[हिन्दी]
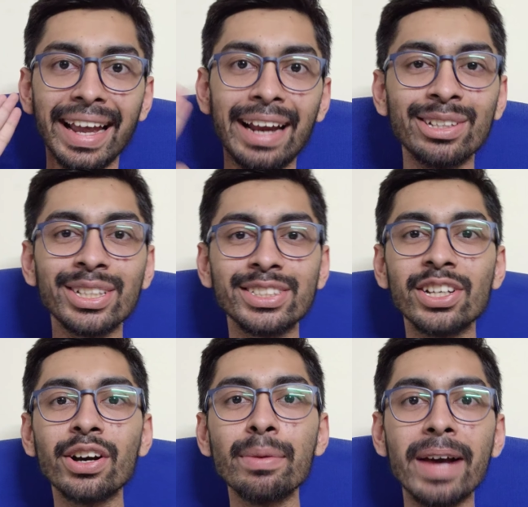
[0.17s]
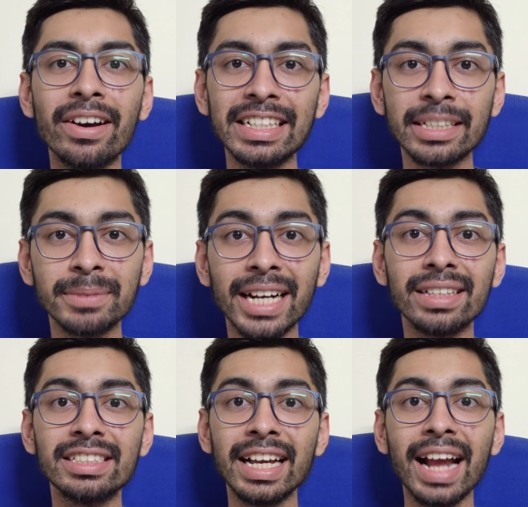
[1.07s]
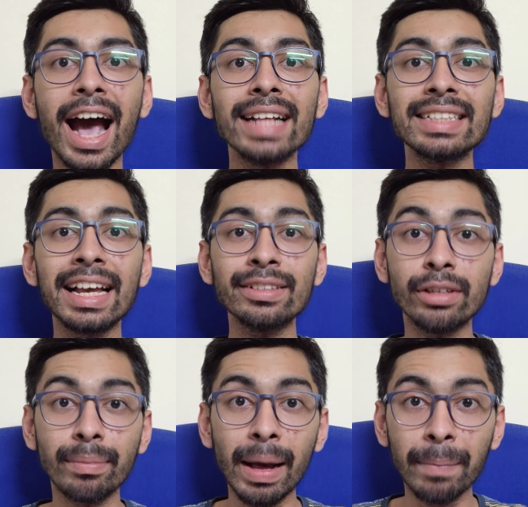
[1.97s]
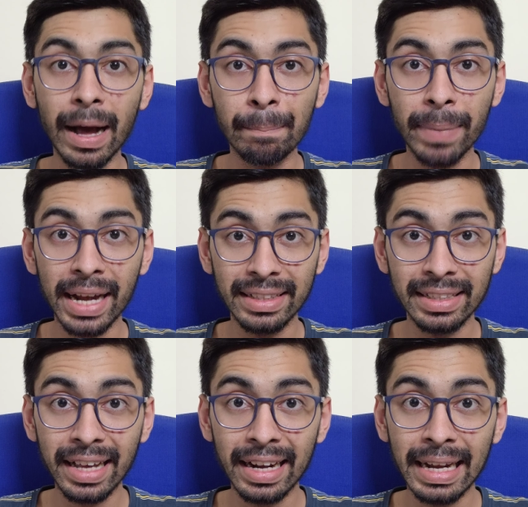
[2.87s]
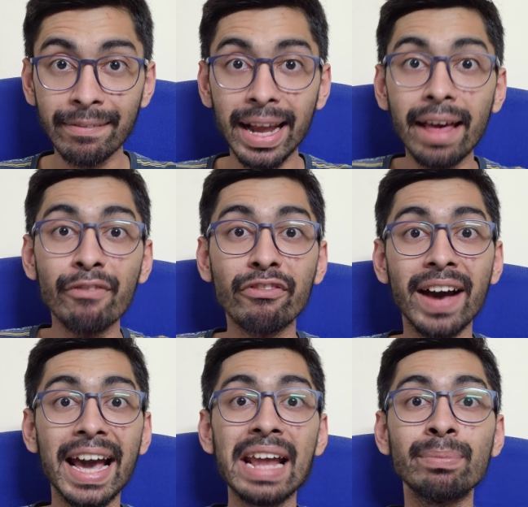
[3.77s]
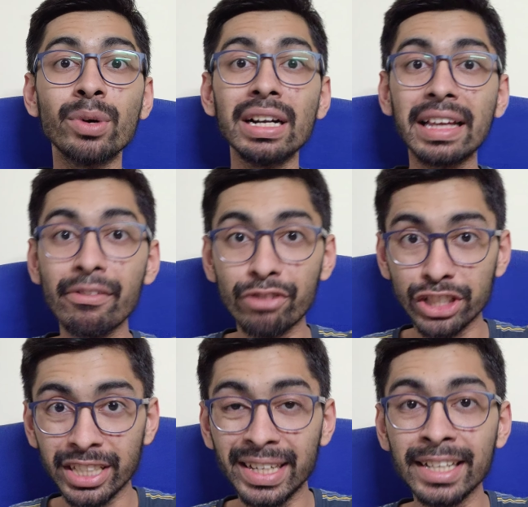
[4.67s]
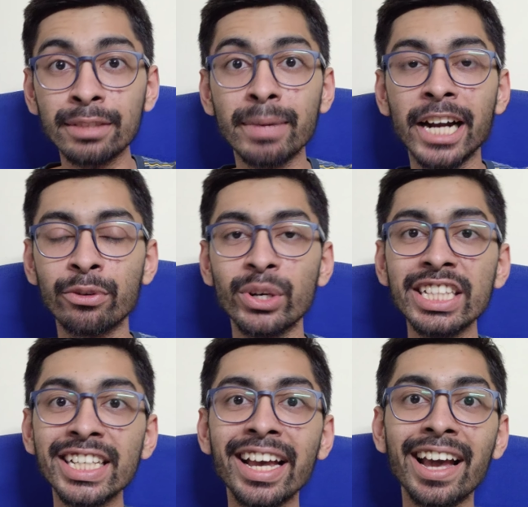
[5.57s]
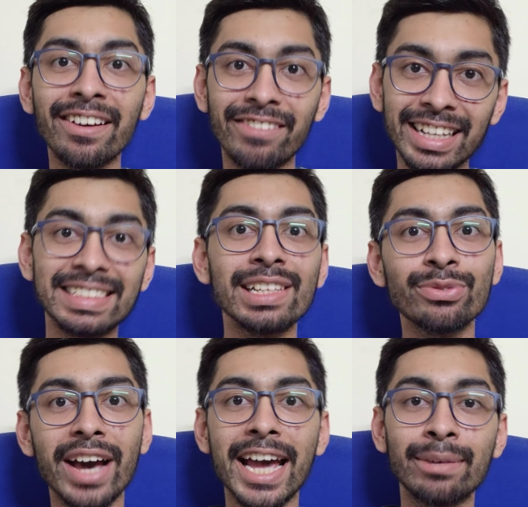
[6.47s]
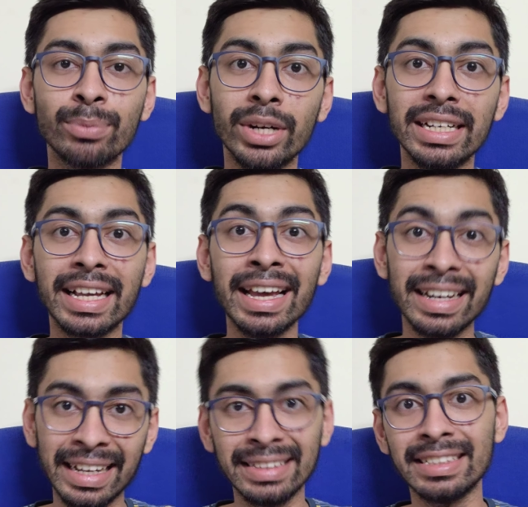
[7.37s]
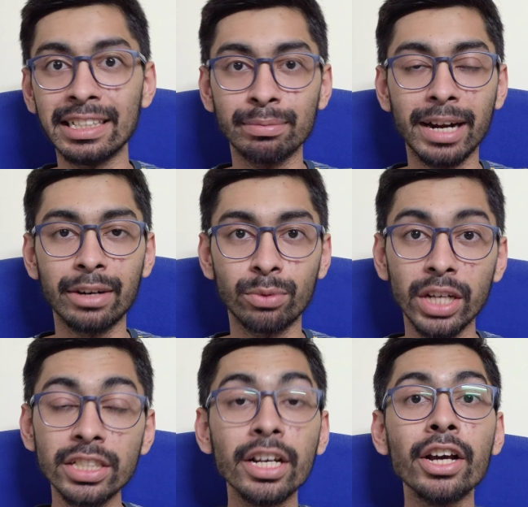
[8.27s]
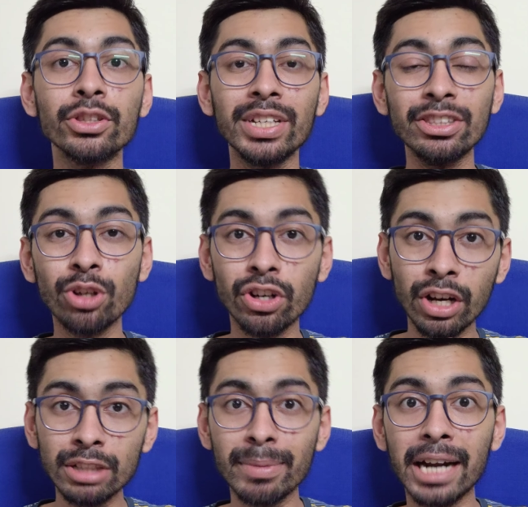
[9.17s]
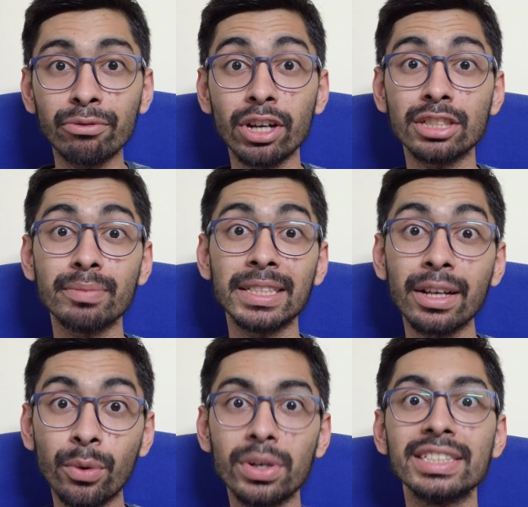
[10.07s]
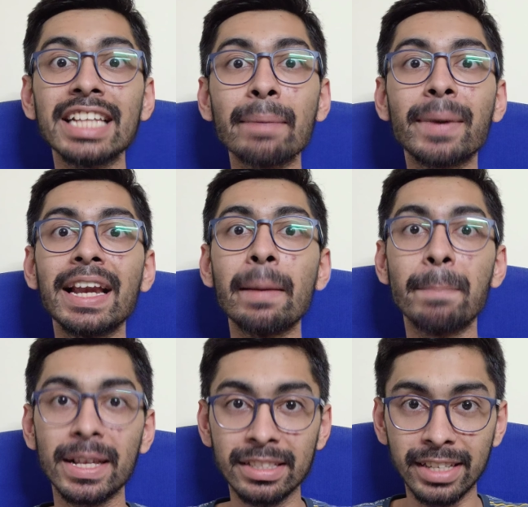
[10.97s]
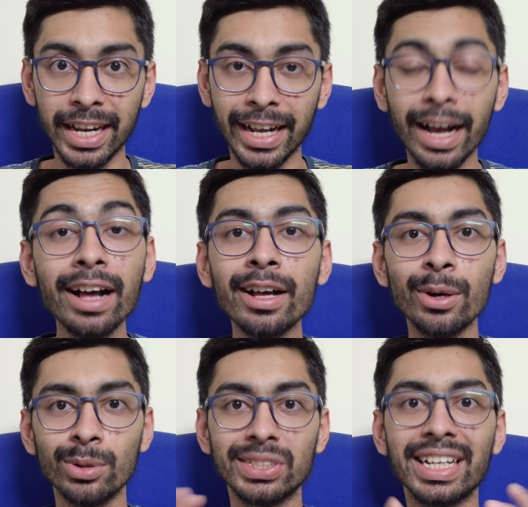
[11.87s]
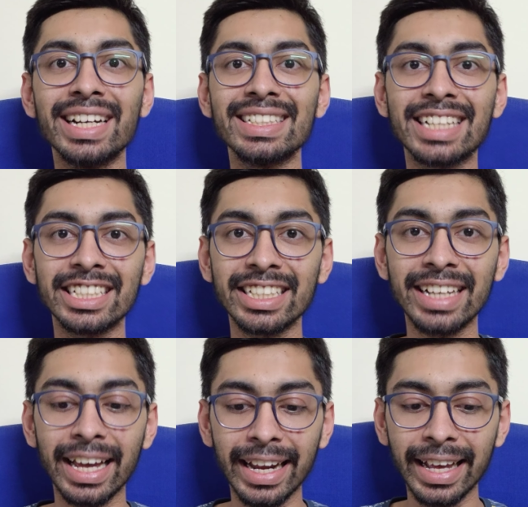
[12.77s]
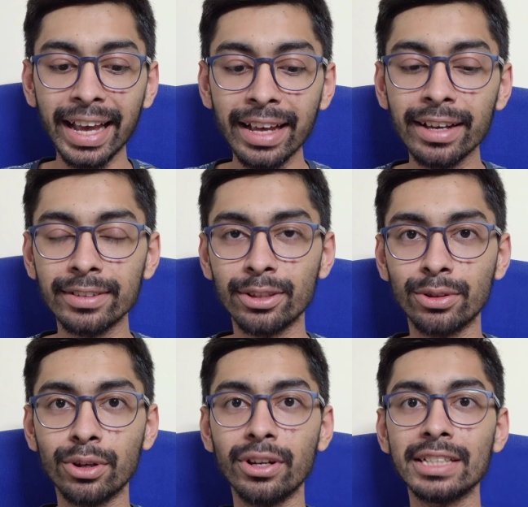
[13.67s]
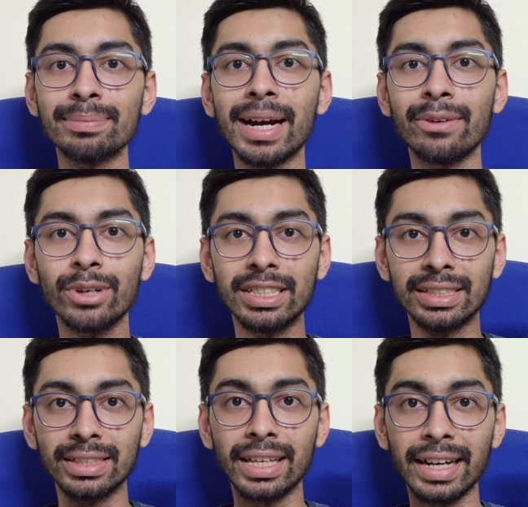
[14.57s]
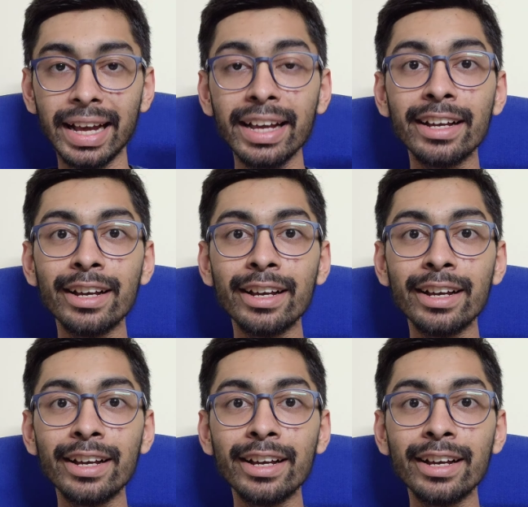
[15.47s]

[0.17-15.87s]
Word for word: हेलो दोस्तों मैं हर्षभ चैटर्जी आज की इस वीडियो में हम कंपैरिजन करने वाले हैं फायरबोल्ट के विजनरी स्मार्ट वॉच वर्सेस फायरबोल्ट के रिंग थ्री स्मार्ट वॉच तो इन दोनों स्मार्ट वॉच में से कौन सा आपके लिए बेस्ट रहेगा उसका डिस्कशन करेंगे तो दोनों स्मार्ट वॉच इधर है